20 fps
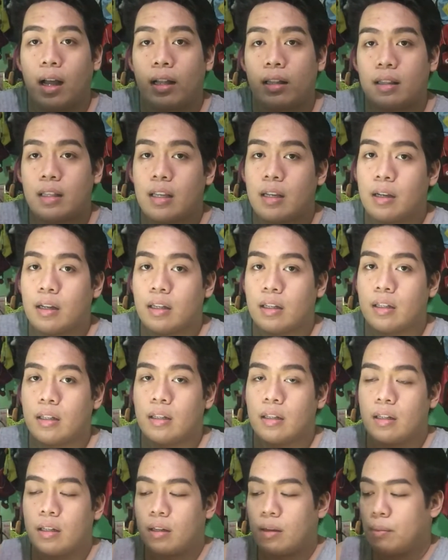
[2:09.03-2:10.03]
ating
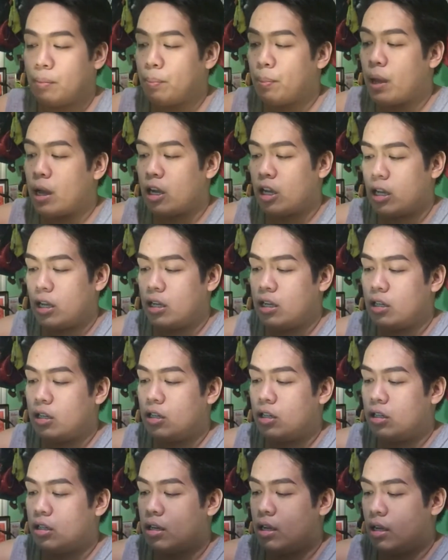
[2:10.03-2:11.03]

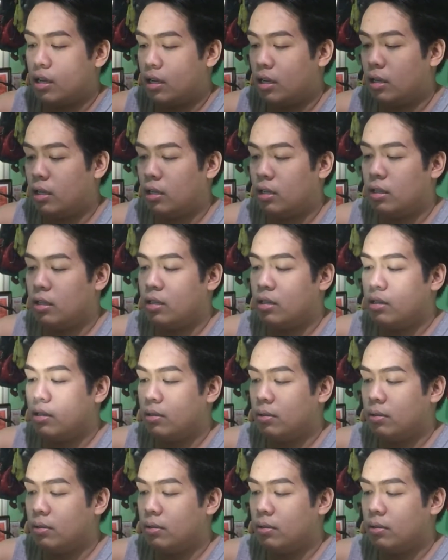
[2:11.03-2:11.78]
package ay